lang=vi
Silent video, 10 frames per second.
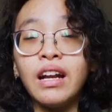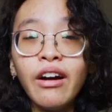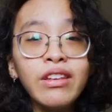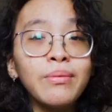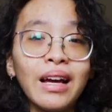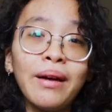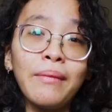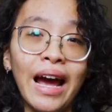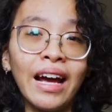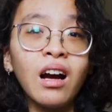Và nếu như mà
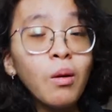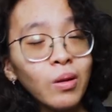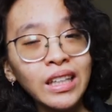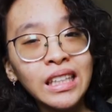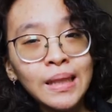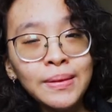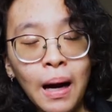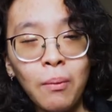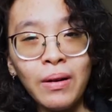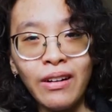các bạn có một cái
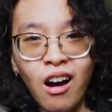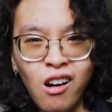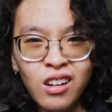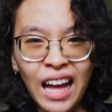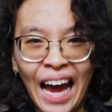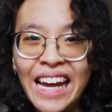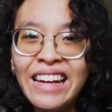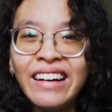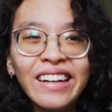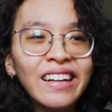tips học nào đó
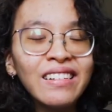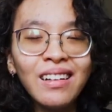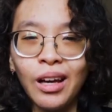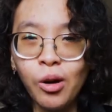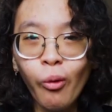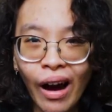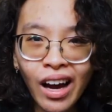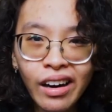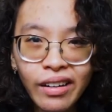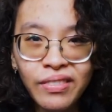hay hơn, hiệu
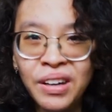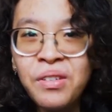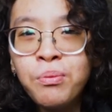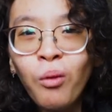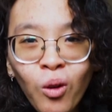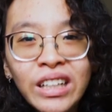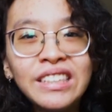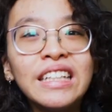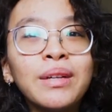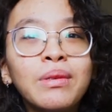quả hơn và
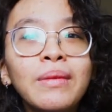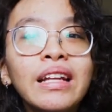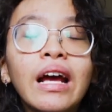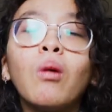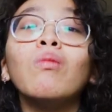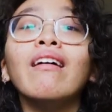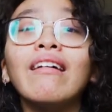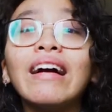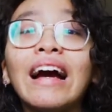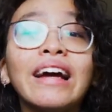muốn chia sẻ cho mình biết thì
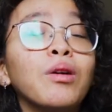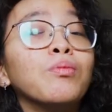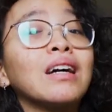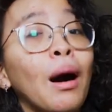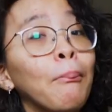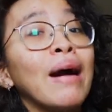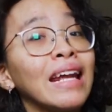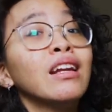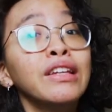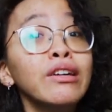cũng đừng có ngại ngùng
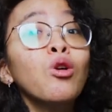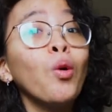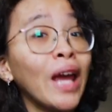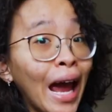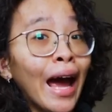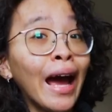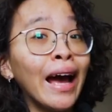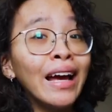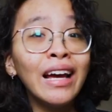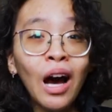comment lên dưới luôn
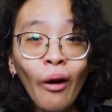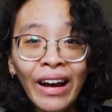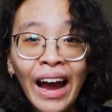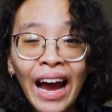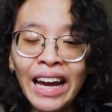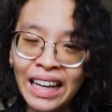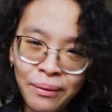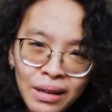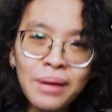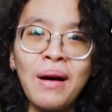nha. Ok,
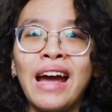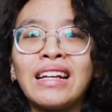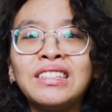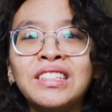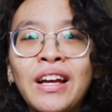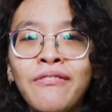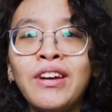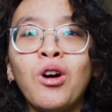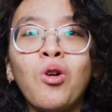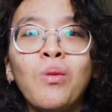cảm ơn các bạn đã
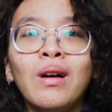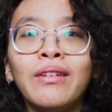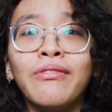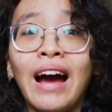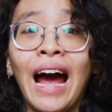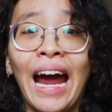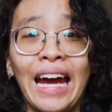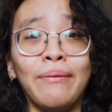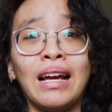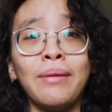xem video của mình và
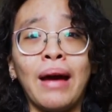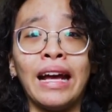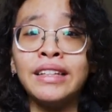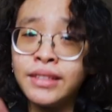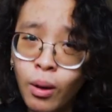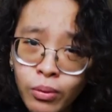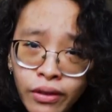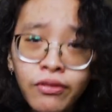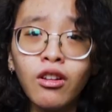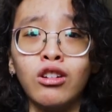hẹn gặp lại các bạn
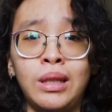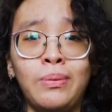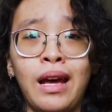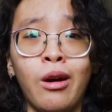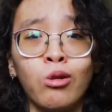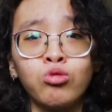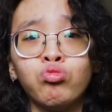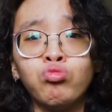trong những vlog tiếp theo.